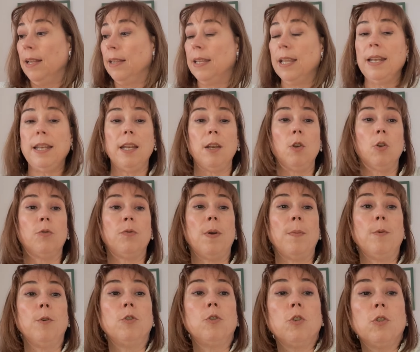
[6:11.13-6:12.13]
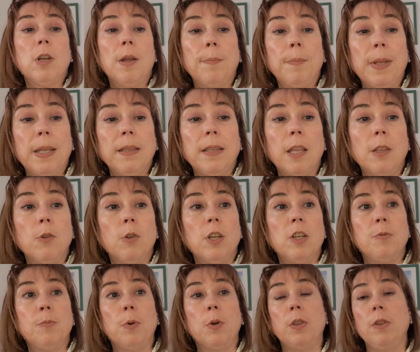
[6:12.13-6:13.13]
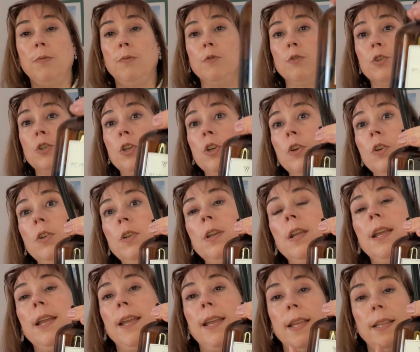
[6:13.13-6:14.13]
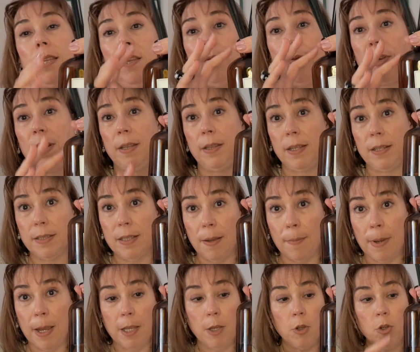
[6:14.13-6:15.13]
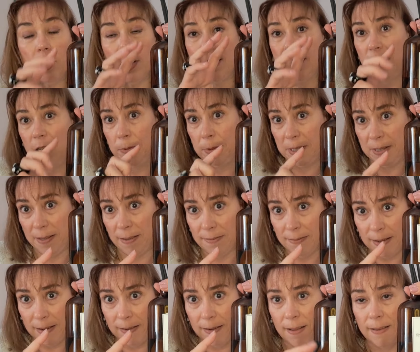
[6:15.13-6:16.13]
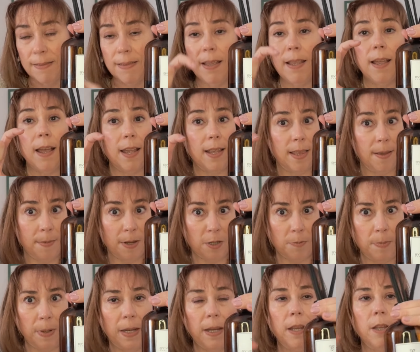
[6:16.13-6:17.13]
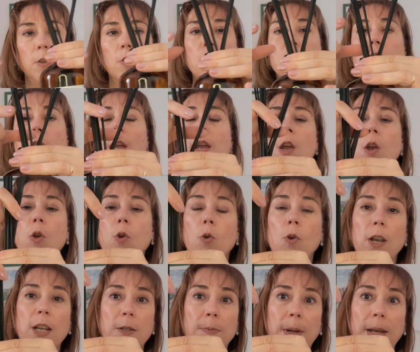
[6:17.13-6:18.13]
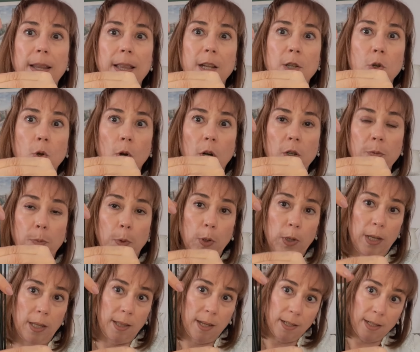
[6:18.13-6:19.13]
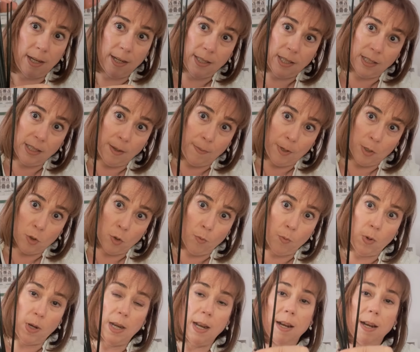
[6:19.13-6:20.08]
Tienen los famosos ambientadores por difusión en diferentes tamaños. Este es bastante grande, hay de más pequeños, con las varillas correspondientes. Estas también son muy